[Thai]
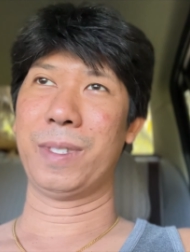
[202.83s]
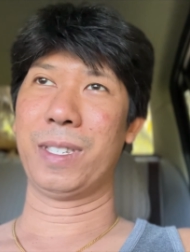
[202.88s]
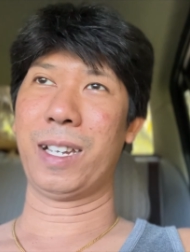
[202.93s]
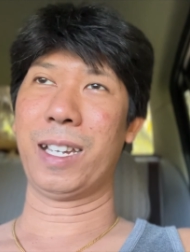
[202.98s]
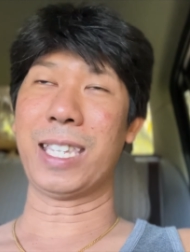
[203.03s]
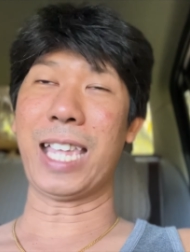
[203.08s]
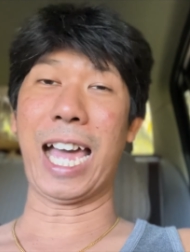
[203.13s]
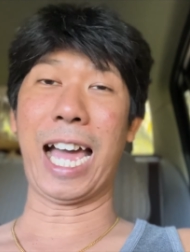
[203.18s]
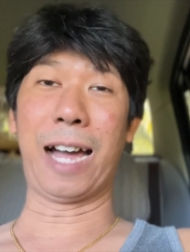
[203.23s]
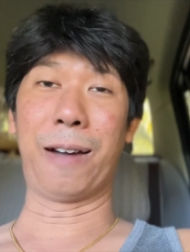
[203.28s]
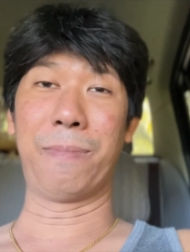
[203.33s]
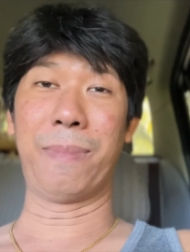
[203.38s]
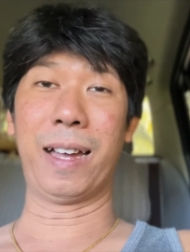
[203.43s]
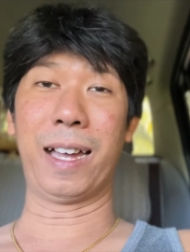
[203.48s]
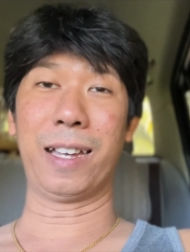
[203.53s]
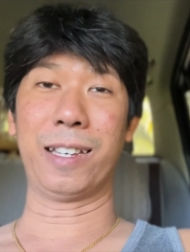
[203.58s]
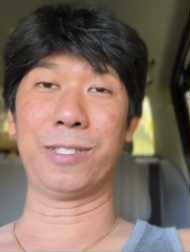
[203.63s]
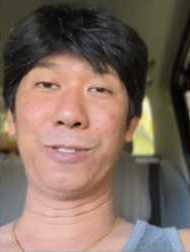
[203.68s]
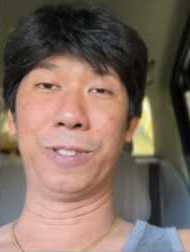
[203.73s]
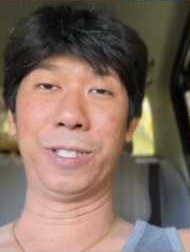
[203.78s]
ก็ถามอ่ะ
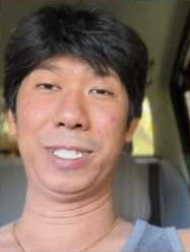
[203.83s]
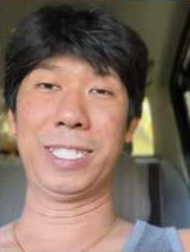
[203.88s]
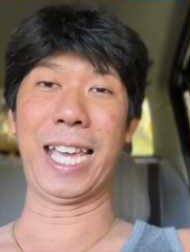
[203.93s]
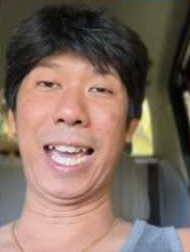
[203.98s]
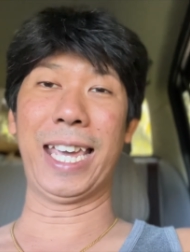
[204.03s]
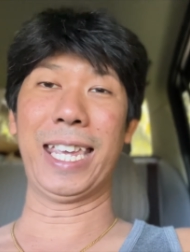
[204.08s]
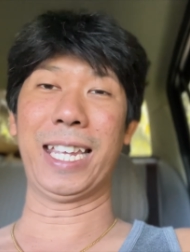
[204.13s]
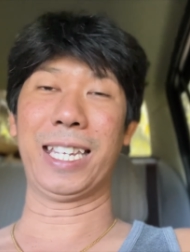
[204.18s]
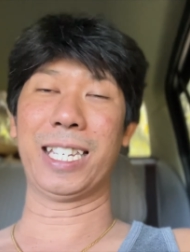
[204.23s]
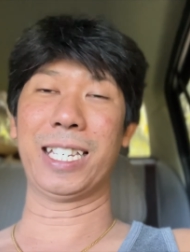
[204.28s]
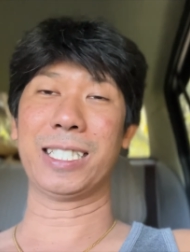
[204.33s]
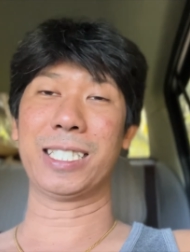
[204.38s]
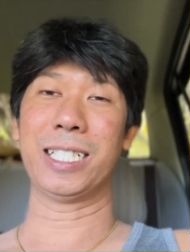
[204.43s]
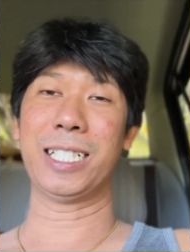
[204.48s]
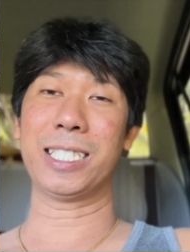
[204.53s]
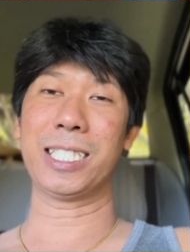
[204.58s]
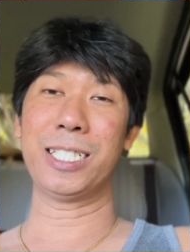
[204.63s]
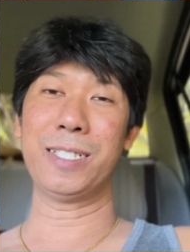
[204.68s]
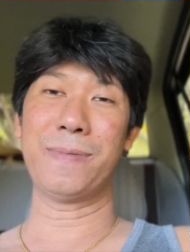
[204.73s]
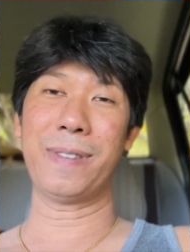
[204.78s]
สนใจอยากจะซื้
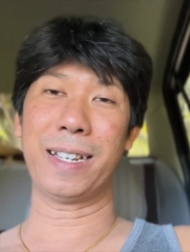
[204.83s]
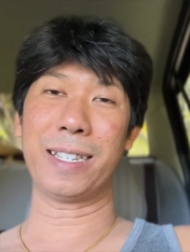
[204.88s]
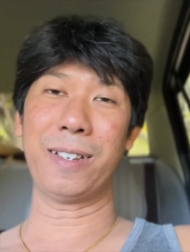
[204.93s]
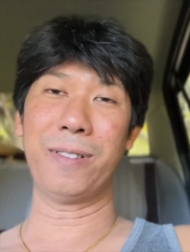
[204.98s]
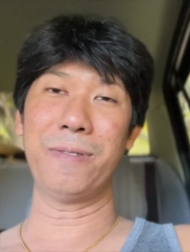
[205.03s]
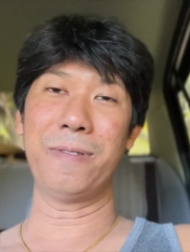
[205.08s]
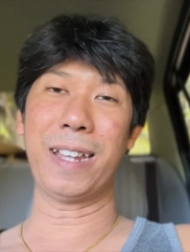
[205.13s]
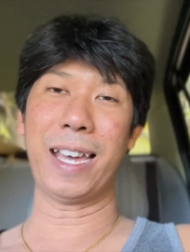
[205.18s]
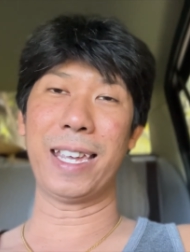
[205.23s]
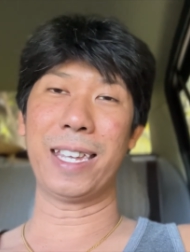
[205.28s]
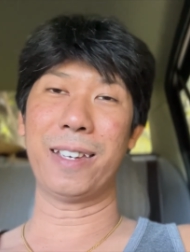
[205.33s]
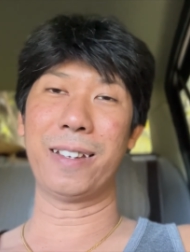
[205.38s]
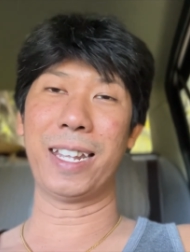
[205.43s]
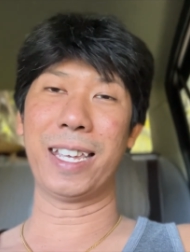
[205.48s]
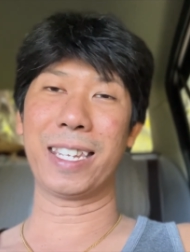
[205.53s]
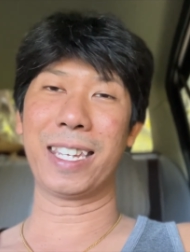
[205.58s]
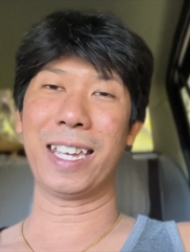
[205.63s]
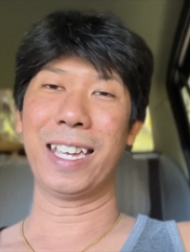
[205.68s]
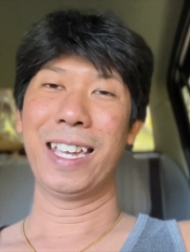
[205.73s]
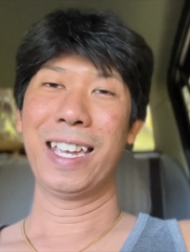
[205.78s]
อซื้อมาเท่าไหร่อะไร
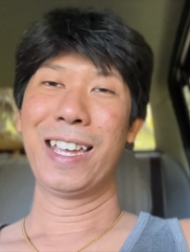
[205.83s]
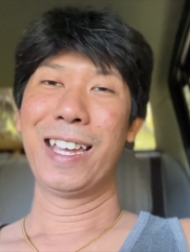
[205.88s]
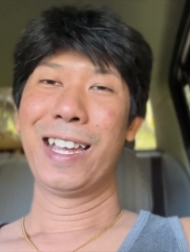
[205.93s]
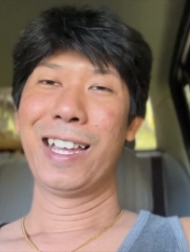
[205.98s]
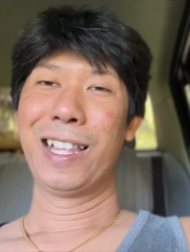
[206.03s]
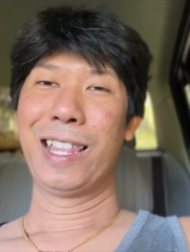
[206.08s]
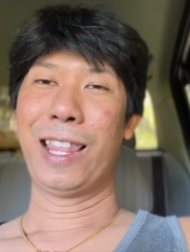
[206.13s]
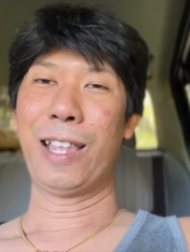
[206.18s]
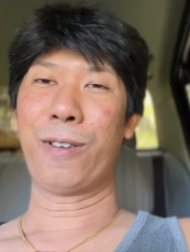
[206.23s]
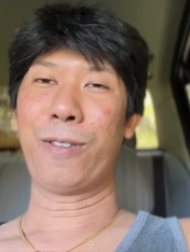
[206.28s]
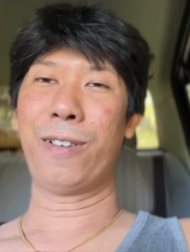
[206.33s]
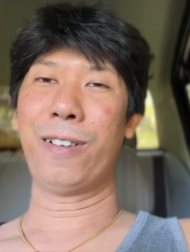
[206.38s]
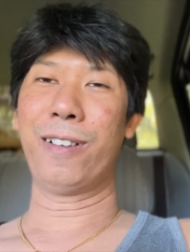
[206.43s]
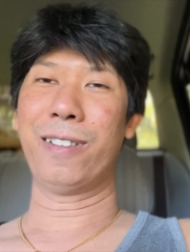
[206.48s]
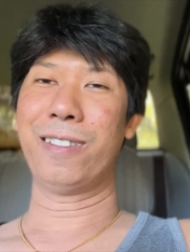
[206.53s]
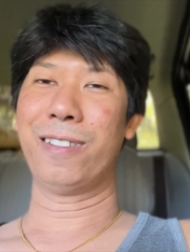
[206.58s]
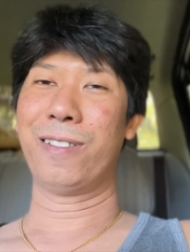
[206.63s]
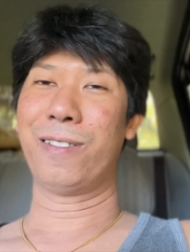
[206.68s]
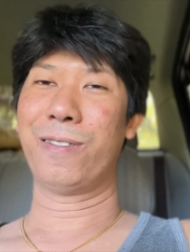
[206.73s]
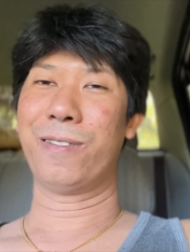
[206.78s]
เงี้ยเราก็
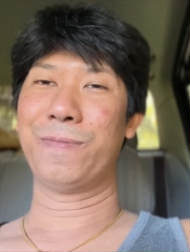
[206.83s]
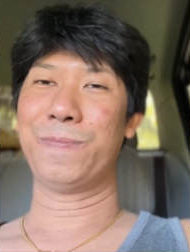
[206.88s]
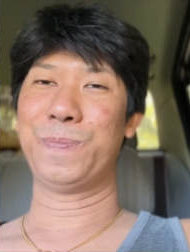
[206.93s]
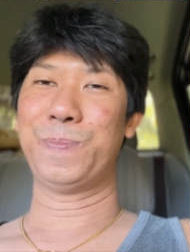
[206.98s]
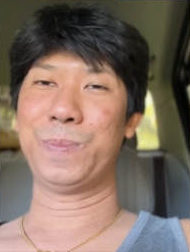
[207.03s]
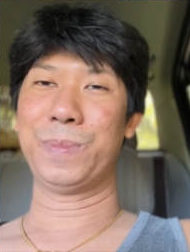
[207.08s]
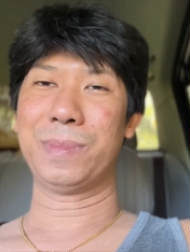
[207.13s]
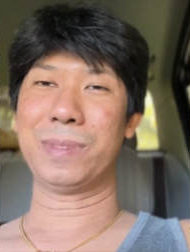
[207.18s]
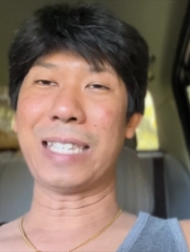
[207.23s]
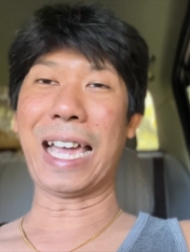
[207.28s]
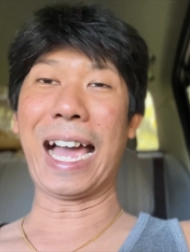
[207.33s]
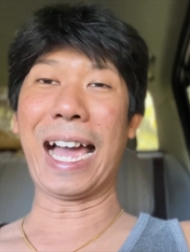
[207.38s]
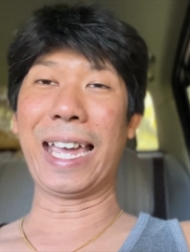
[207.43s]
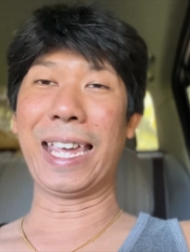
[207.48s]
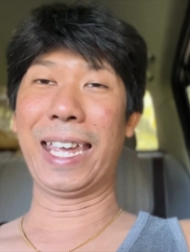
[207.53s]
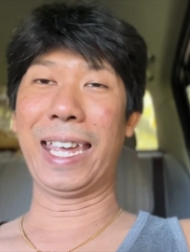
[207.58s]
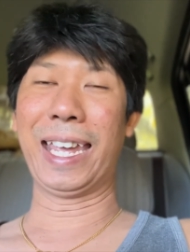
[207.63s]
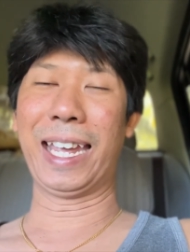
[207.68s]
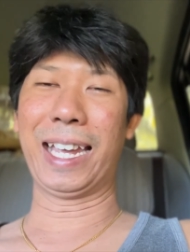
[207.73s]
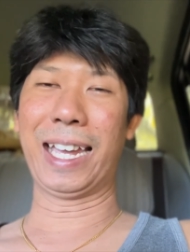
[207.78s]
ตาย
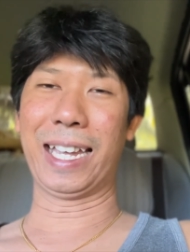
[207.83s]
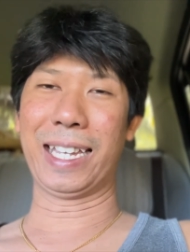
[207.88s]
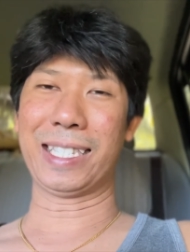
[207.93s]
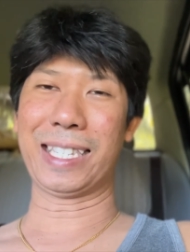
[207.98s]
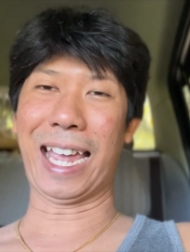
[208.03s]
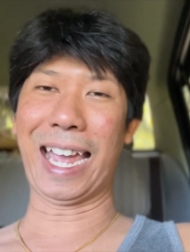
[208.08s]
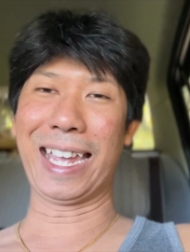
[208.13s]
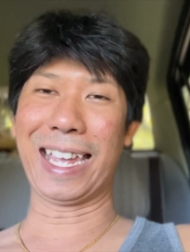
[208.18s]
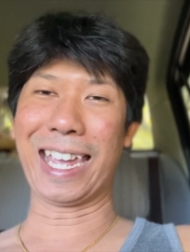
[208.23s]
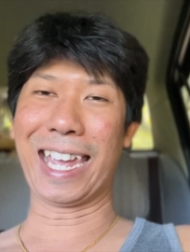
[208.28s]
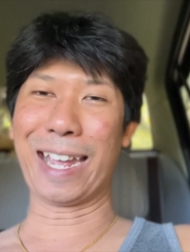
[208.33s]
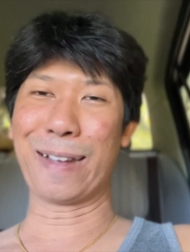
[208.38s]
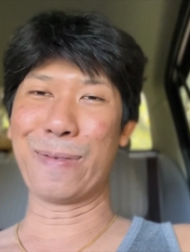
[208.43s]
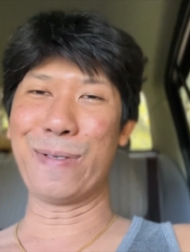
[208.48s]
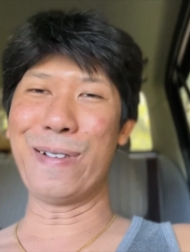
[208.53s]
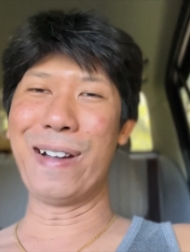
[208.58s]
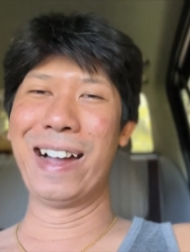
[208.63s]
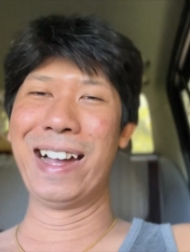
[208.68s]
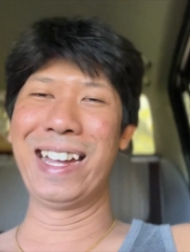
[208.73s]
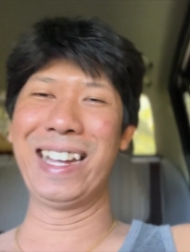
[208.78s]
เองอ่ะ ตายเอง
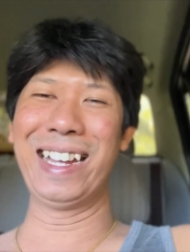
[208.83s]
ว่าะ